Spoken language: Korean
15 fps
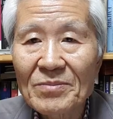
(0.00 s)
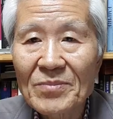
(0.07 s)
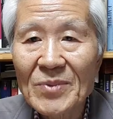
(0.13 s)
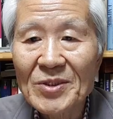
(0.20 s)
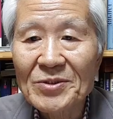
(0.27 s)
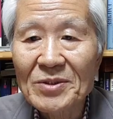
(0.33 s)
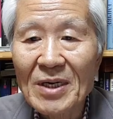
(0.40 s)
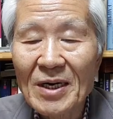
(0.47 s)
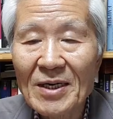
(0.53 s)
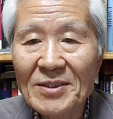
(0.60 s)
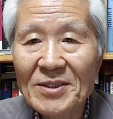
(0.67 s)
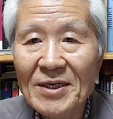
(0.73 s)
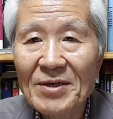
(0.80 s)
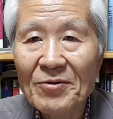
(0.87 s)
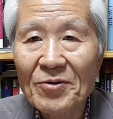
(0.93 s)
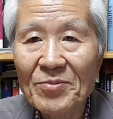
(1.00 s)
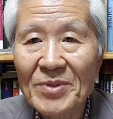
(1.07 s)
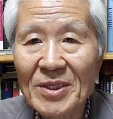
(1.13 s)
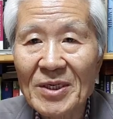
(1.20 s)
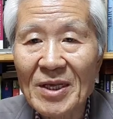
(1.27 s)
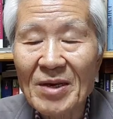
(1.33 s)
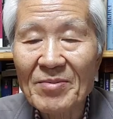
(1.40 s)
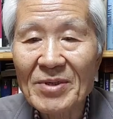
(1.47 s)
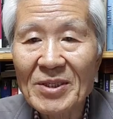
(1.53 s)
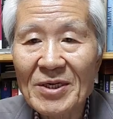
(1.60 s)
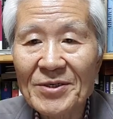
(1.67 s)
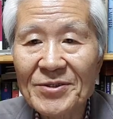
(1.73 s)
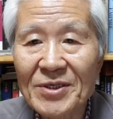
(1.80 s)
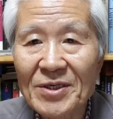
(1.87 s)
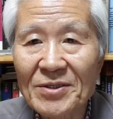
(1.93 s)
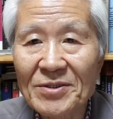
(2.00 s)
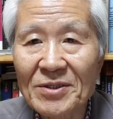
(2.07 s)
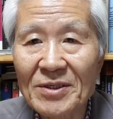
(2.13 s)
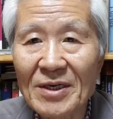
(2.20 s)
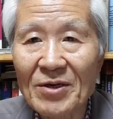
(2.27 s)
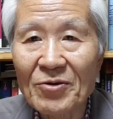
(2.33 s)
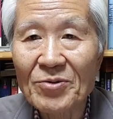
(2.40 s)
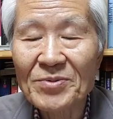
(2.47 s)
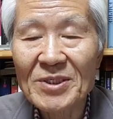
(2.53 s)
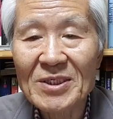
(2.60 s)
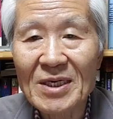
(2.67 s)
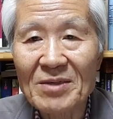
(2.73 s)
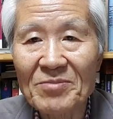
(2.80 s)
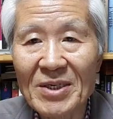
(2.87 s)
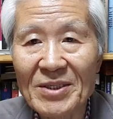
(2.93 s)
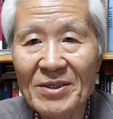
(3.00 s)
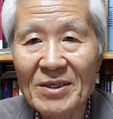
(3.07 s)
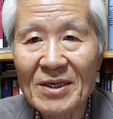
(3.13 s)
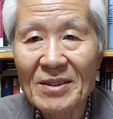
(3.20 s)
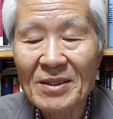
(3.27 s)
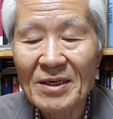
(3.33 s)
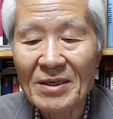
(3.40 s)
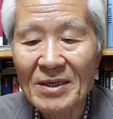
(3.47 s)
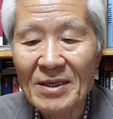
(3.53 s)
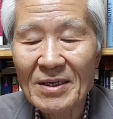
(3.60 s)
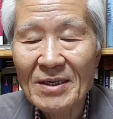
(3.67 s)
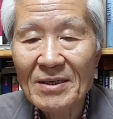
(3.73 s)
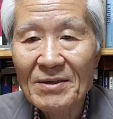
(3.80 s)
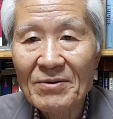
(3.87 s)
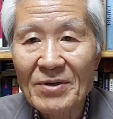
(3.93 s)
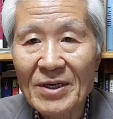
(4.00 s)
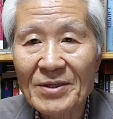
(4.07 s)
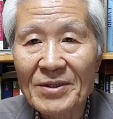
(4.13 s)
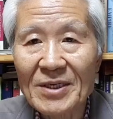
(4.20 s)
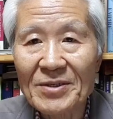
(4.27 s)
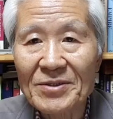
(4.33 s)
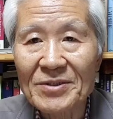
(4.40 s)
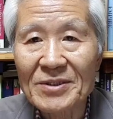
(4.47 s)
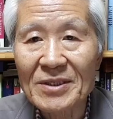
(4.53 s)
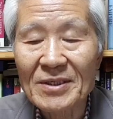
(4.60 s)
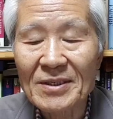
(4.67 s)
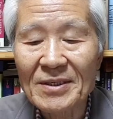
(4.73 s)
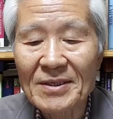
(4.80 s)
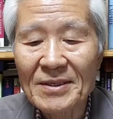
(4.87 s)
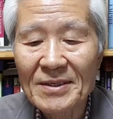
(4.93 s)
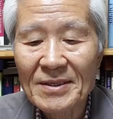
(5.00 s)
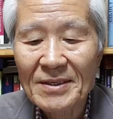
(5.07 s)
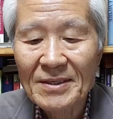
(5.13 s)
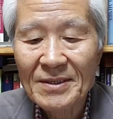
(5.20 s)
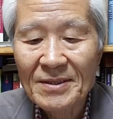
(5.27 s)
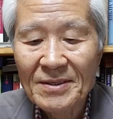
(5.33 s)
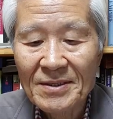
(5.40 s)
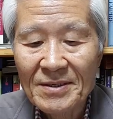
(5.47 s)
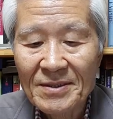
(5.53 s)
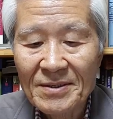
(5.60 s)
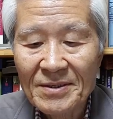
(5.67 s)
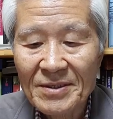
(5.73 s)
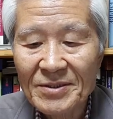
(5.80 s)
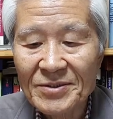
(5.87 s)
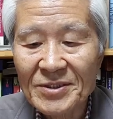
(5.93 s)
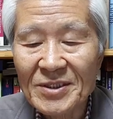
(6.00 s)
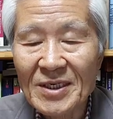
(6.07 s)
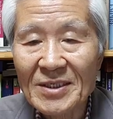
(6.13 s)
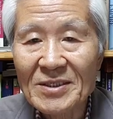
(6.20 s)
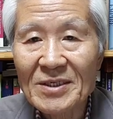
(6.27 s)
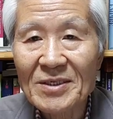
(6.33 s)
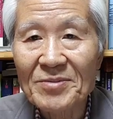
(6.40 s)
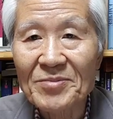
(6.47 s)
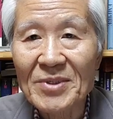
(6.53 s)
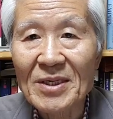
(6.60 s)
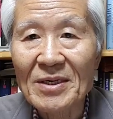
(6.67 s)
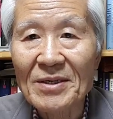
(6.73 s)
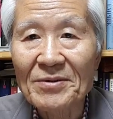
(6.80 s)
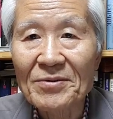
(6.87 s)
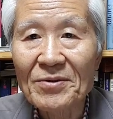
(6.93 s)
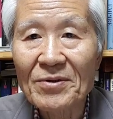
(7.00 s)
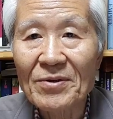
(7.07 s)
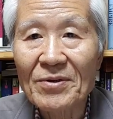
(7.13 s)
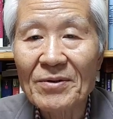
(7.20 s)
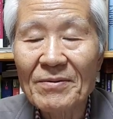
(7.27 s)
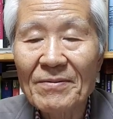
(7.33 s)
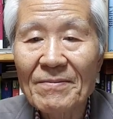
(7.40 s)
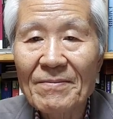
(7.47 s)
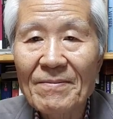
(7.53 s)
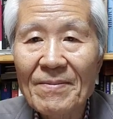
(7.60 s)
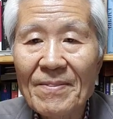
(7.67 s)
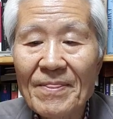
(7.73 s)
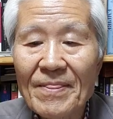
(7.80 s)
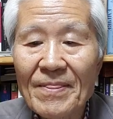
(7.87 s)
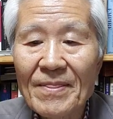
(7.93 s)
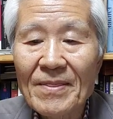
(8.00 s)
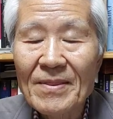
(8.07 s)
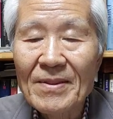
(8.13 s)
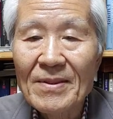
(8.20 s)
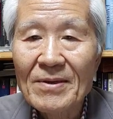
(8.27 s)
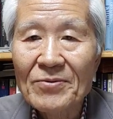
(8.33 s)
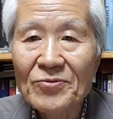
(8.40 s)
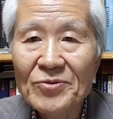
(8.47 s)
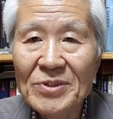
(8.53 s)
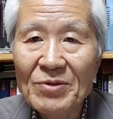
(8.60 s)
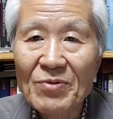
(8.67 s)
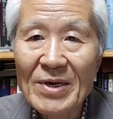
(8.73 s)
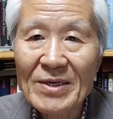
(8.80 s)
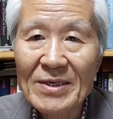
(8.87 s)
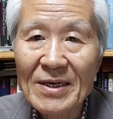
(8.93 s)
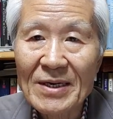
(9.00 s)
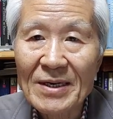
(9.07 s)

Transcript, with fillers: 뭐 한라산에 오면 해병대를 시켜서 헬리콥터장을 만들겠다고 한다든지 이건 지나친 겁니다. 또 국제회의에